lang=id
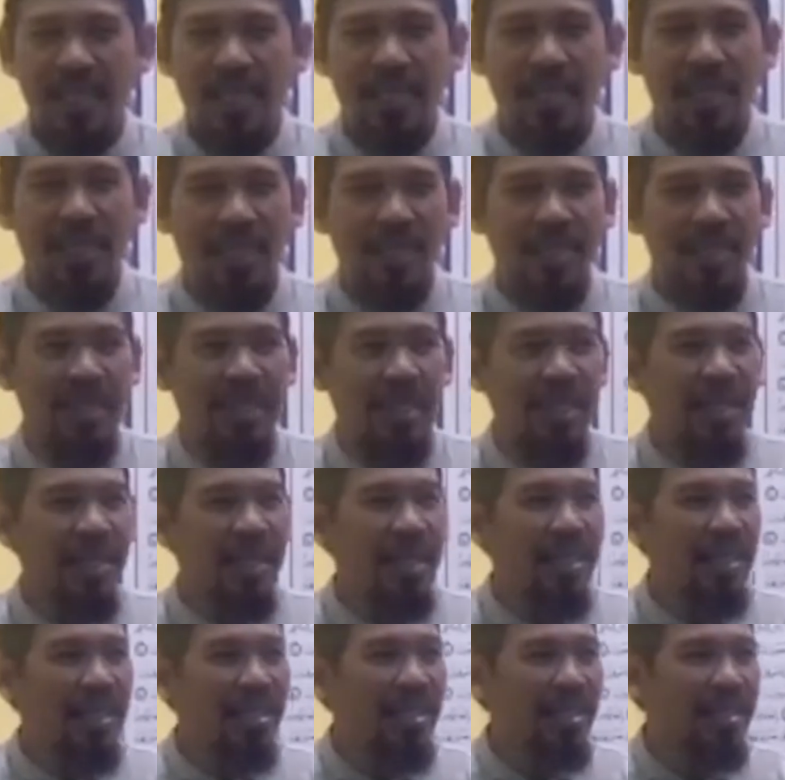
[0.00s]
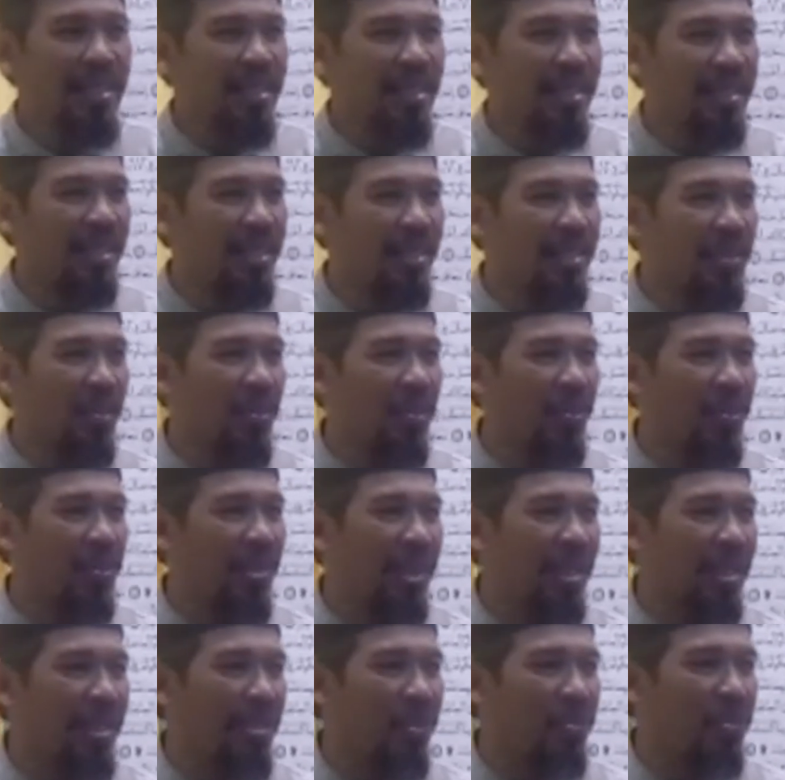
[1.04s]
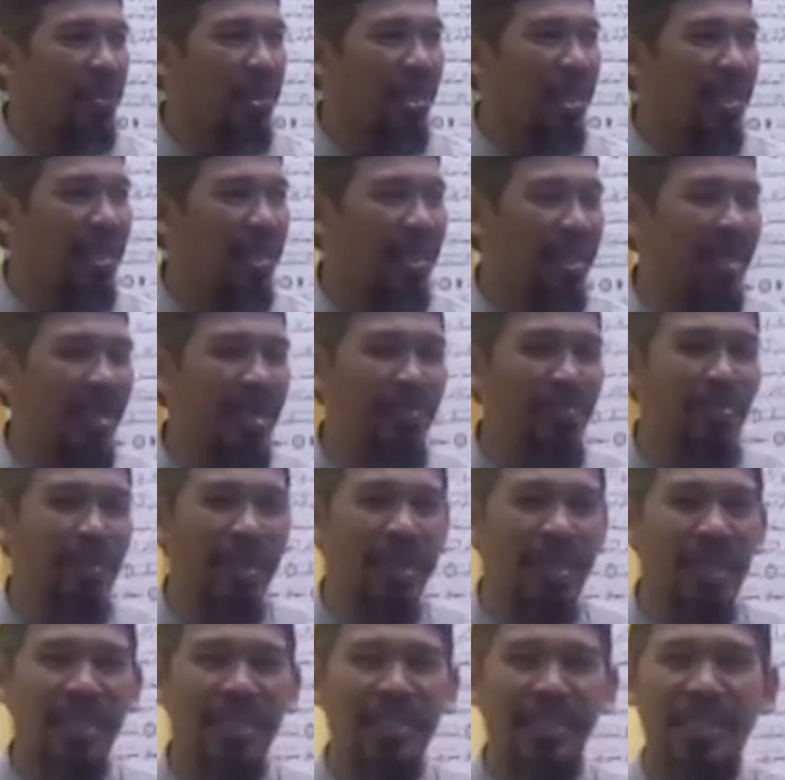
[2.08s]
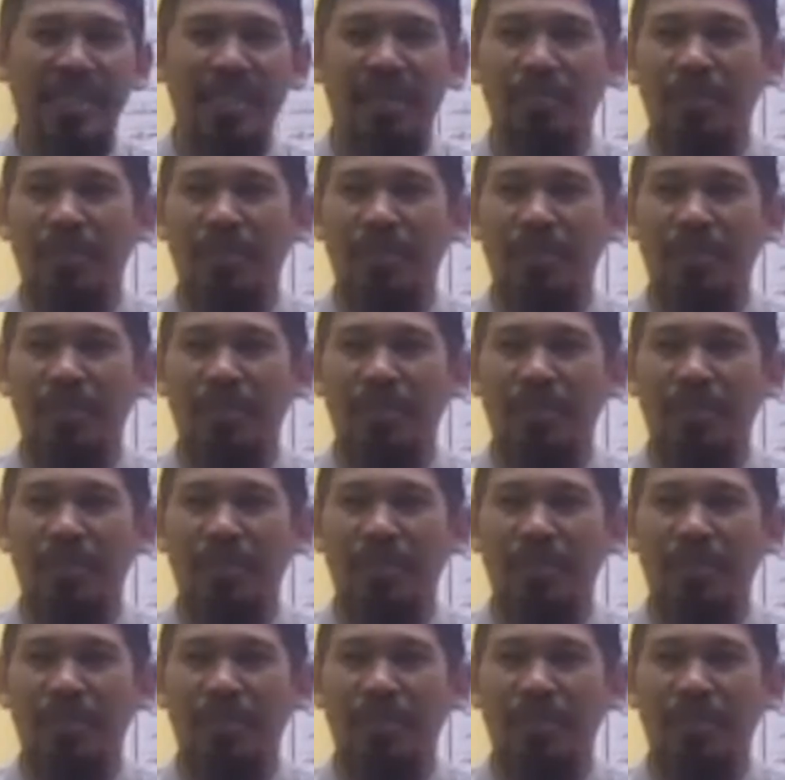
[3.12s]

Ada seseorang itu datang dan bertanya